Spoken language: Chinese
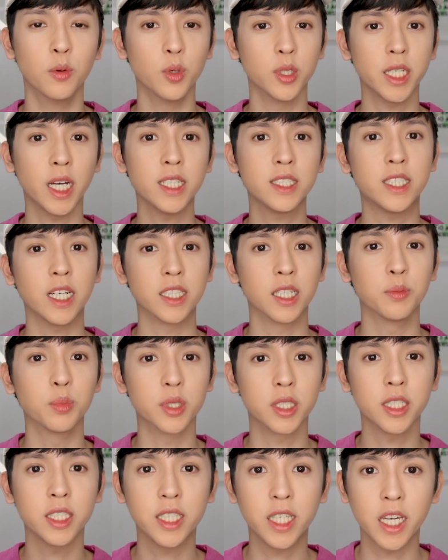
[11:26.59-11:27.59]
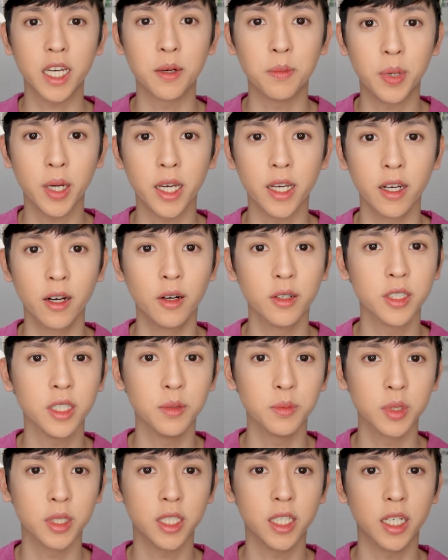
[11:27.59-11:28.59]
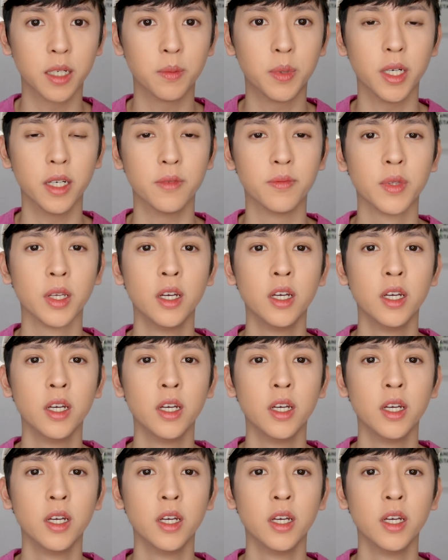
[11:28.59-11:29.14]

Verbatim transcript: 我现在讲的不是叶配哦，这不是叶配，